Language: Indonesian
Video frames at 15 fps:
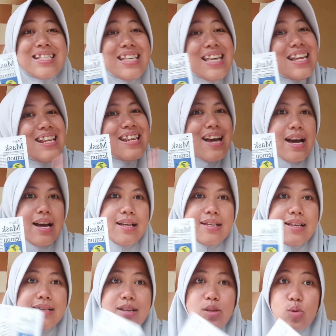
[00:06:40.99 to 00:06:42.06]
Cina
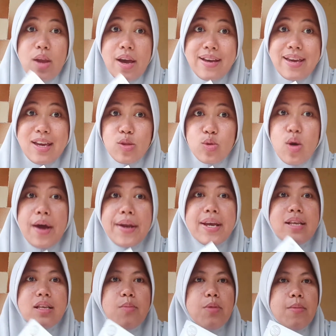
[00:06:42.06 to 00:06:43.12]
yang satu lagi itu
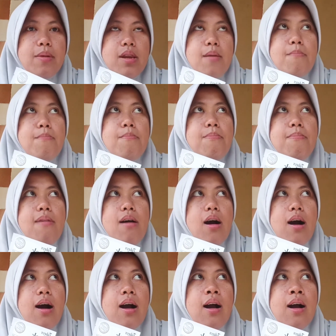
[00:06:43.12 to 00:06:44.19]
harganya berbeda
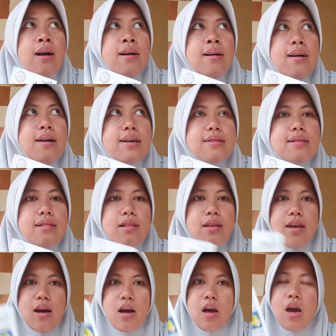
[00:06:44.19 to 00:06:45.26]
banget
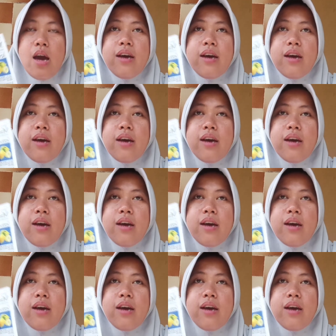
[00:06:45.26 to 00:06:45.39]
ya